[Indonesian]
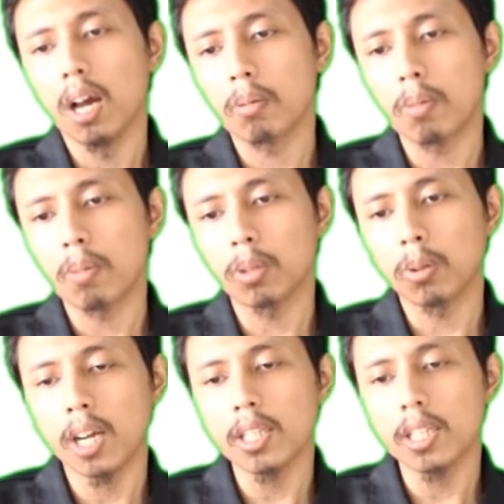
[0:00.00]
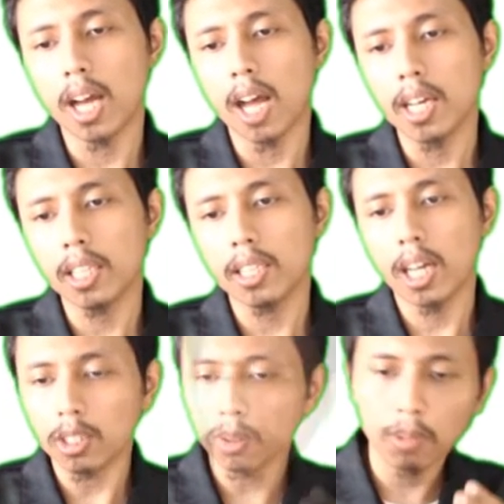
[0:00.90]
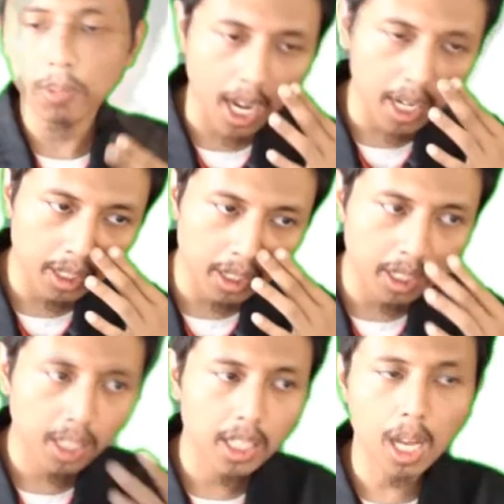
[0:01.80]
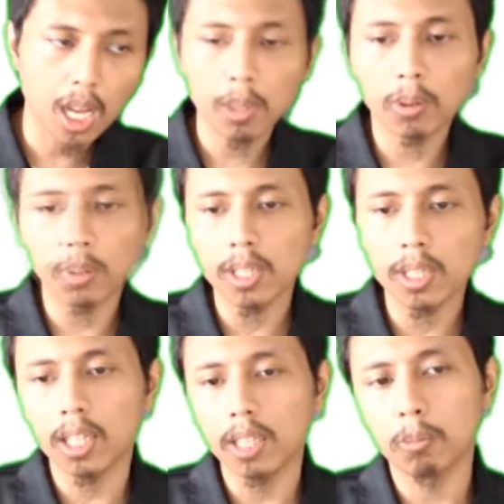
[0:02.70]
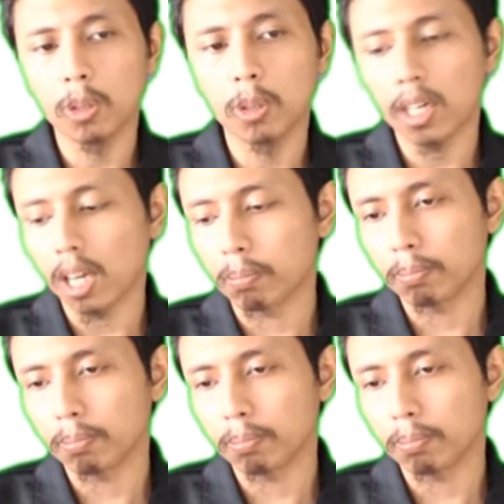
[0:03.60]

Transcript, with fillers: memantulkan cahaya dari sumber lain. Yang berikutnya ada nebula gelap.